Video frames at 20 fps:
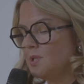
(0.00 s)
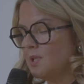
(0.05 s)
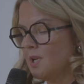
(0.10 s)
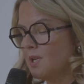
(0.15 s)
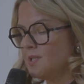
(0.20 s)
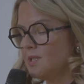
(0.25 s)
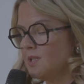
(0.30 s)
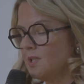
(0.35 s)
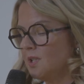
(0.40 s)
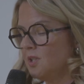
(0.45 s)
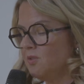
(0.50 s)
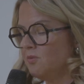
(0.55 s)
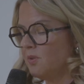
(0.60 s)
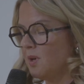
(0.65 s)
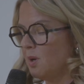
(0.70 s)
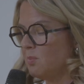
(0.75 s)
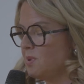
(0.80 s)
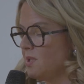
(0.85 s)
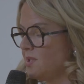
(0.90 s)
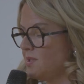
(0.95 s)
à ce qui
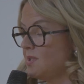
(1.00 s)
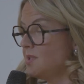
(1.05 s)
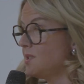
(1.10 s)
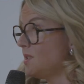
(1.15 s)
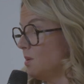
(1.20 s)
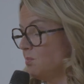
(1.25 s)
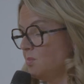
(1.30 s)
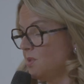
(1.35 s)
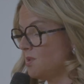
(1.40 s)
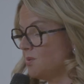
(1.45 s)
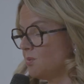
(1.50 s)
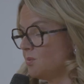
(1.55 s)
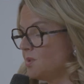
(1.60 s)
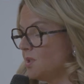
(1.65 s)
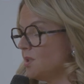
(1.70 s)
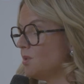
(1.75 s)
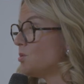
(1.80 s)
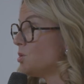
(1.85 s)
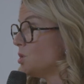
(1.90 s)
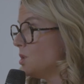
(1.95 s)
frappe le système de
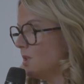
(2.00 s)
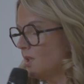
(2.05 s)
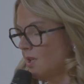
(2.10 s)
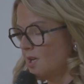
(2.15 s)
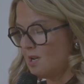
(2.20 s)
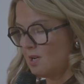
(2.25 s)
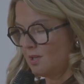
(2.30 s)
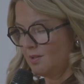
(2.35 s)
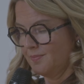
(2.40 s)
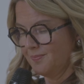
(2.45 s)
santé en général